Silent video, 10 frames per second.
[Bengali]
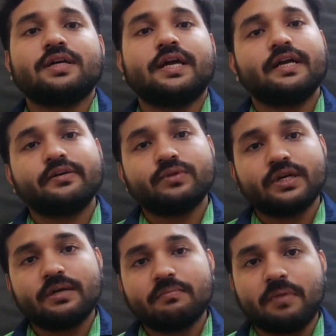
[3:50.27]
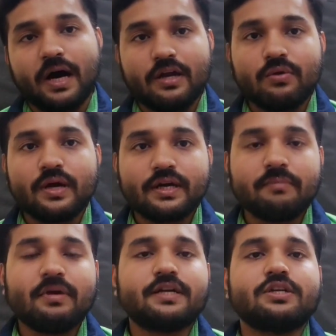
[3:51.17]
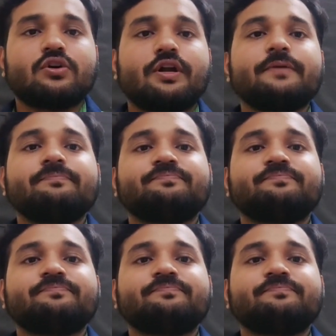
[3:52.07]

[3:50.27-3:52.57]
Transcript: এটা কিন্তু একটা ভালো একটা ম্যাটার করে